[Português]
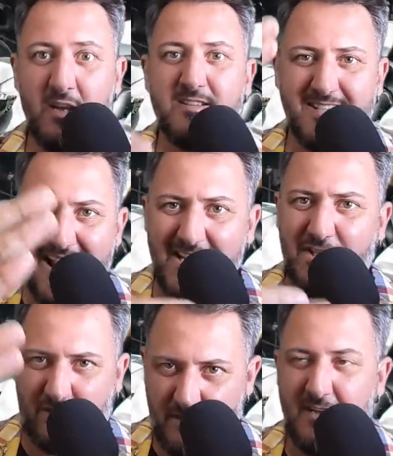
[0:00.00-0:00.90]
Você
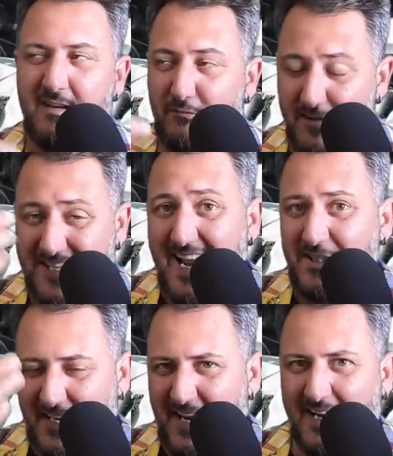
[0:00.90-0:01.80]
acha, você acha
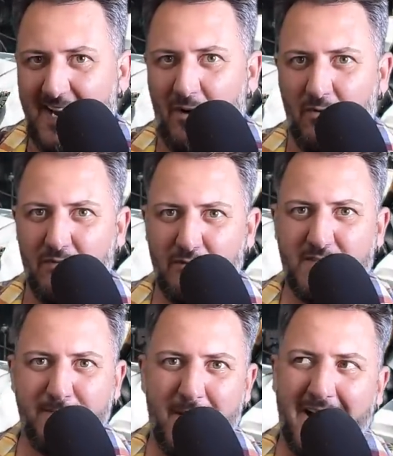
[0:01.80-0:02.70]
que é legal
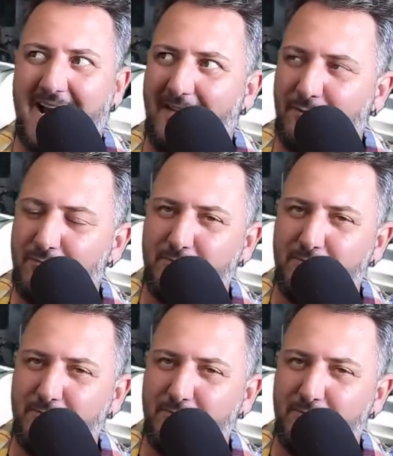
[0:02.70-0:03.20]
você pagar